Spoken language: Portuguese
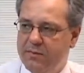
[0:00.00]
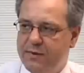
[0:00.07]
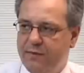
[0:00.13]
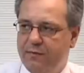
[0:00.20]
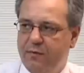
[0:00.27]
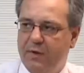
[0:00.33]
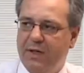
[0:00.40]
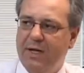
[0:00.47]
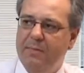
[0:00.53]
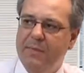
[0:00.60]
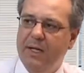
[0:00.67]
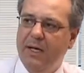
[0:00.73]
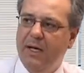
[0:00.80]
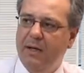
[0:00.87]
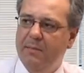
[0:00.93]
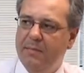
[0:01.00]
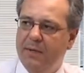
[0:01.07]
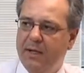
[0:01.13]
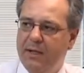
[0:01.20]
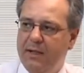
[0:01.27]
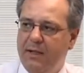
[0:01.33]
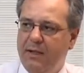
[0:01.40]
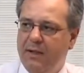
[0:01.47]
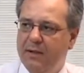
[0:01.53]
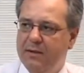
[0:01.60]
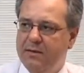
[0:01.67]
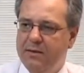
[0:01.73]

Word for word: se for caminhar pela linha